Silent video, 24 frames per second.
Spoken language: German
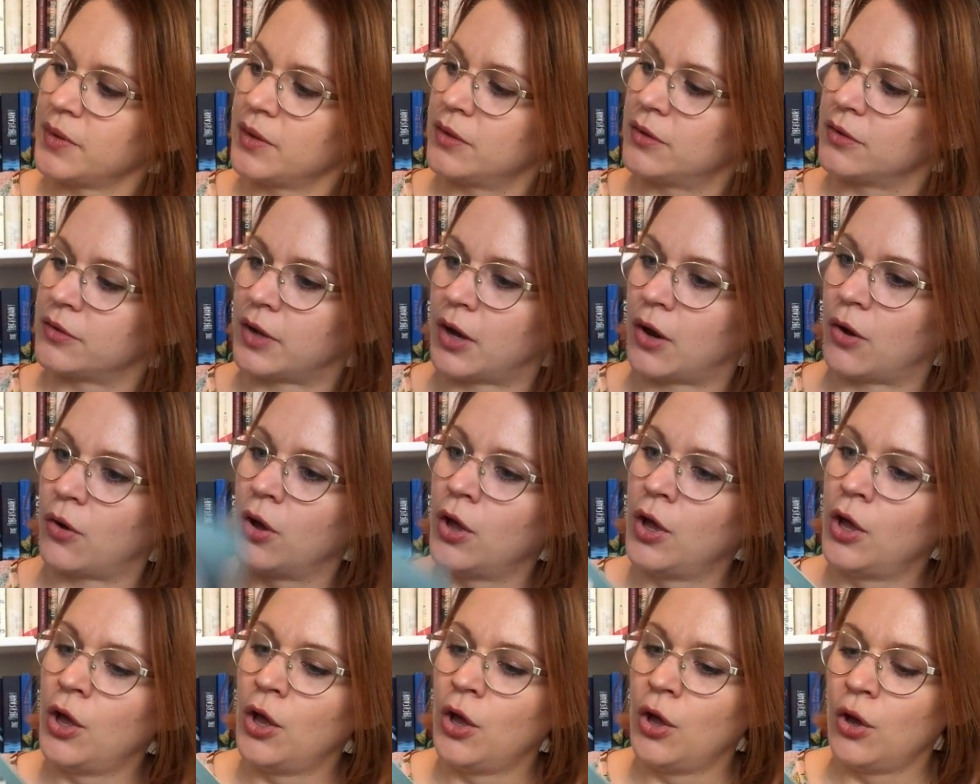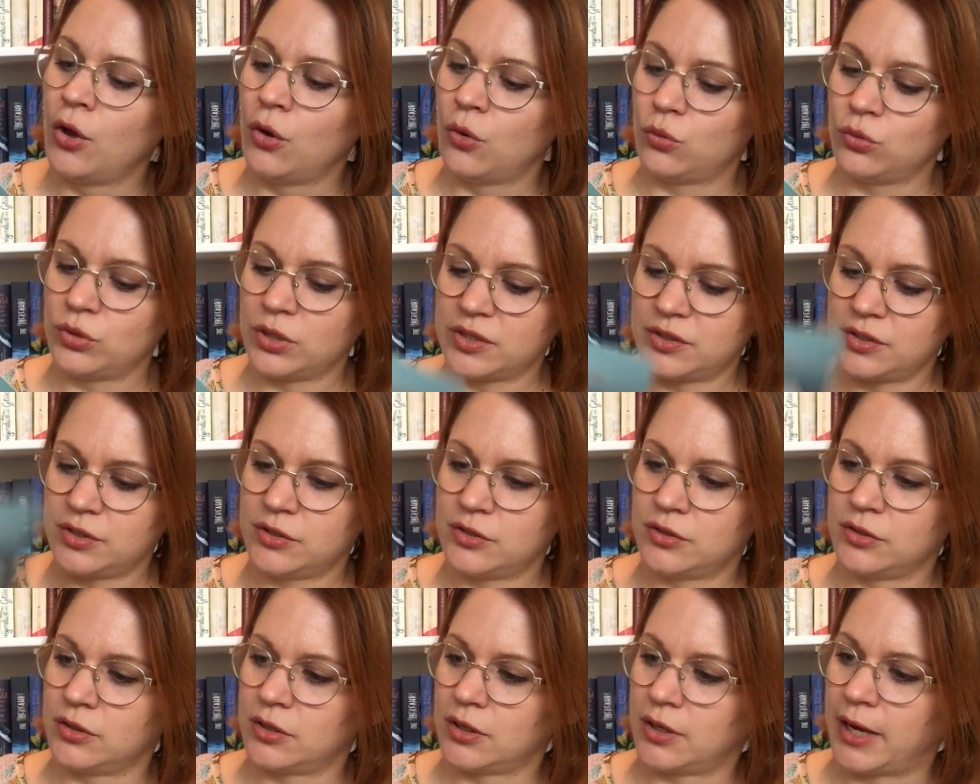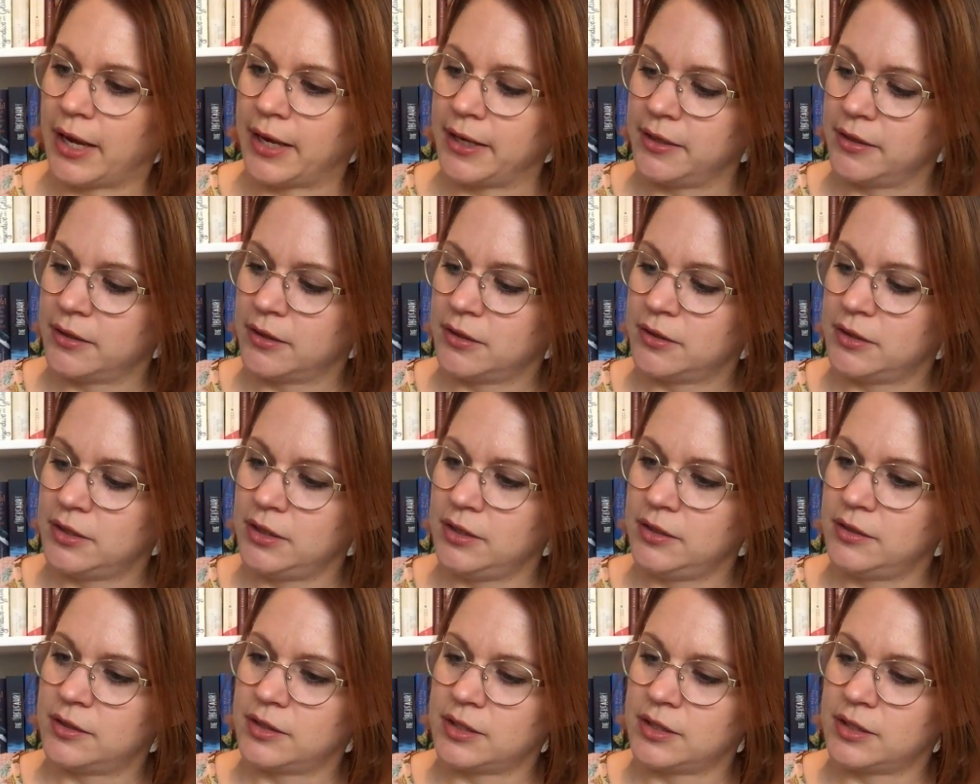Genau. Und das ist eine Reihe, die